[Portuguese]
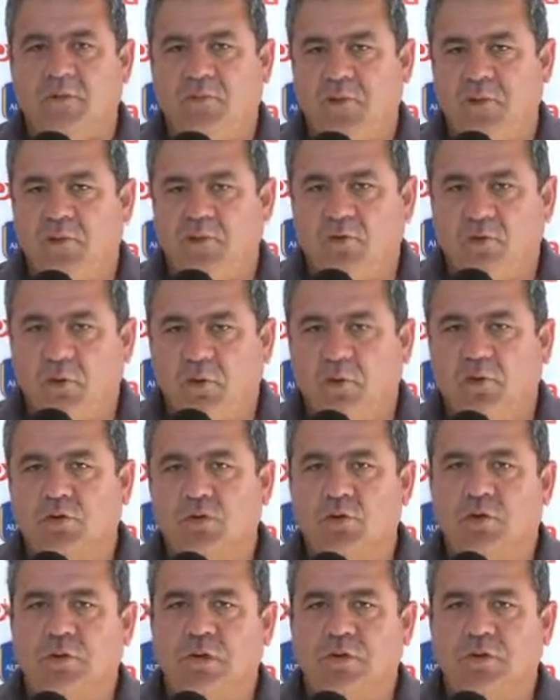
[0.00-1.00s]
ver os outros
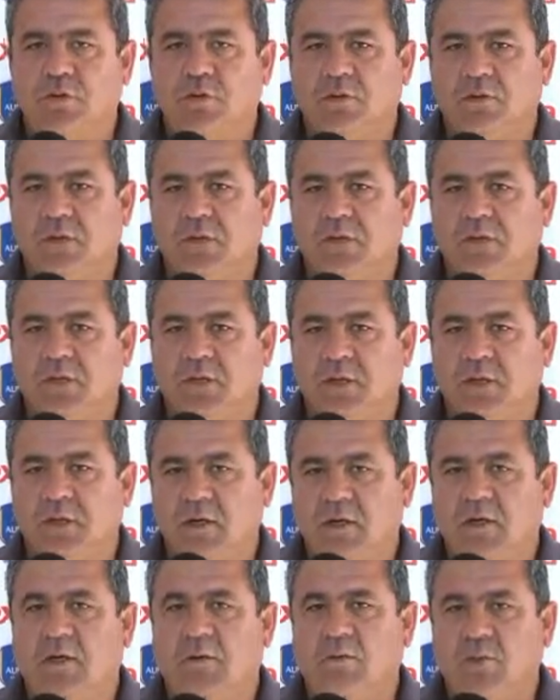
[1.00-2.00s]
jogadores e
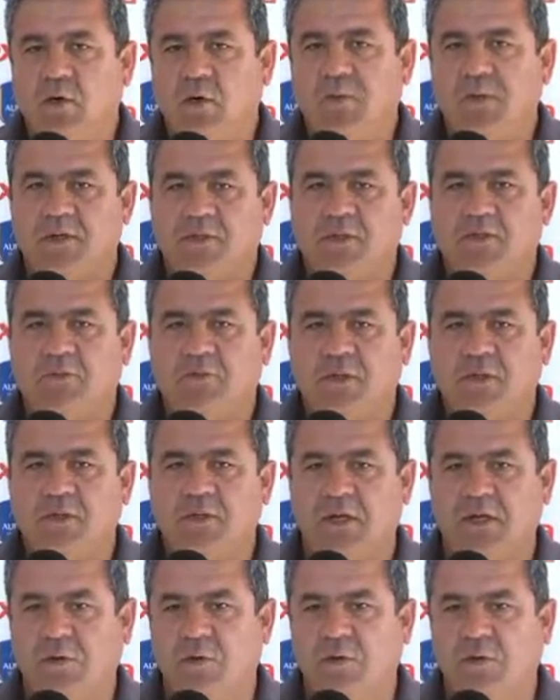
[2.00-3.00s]
a preocupação
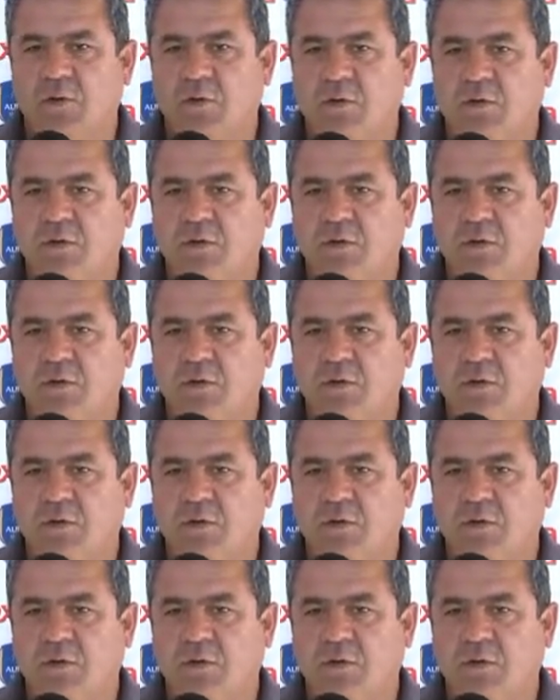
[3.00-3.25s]
nossa é realmente